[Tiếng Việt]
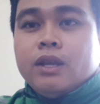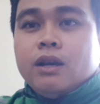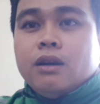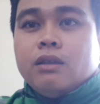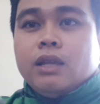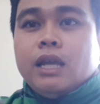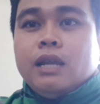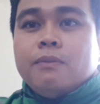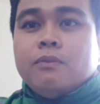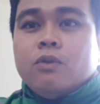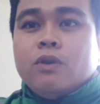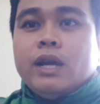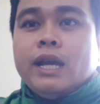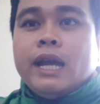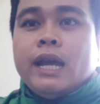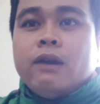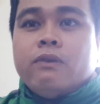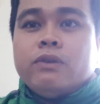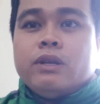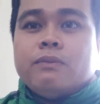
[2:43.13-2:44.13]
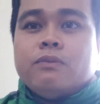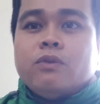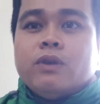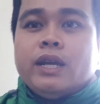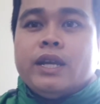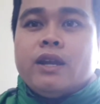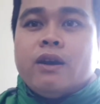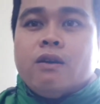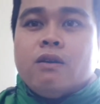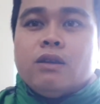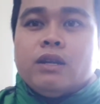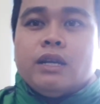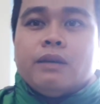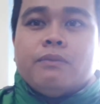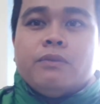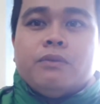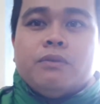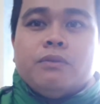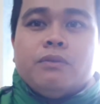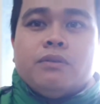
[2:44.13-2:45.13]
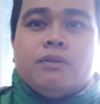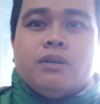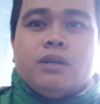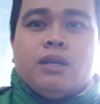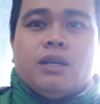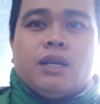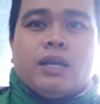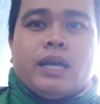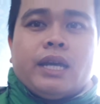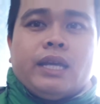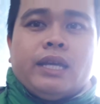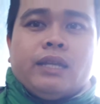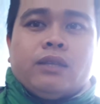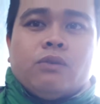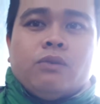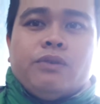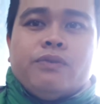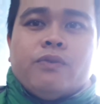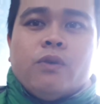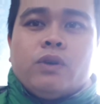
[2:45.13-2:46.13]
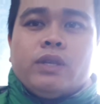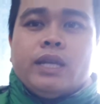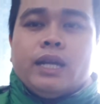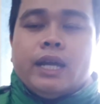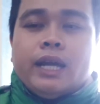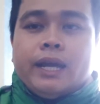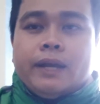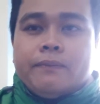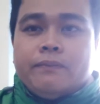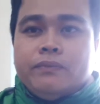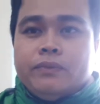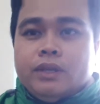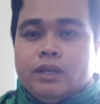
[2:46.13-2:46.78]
có thể là mua cái áo là mua cái nón là mua cái túi phút chẳng hạn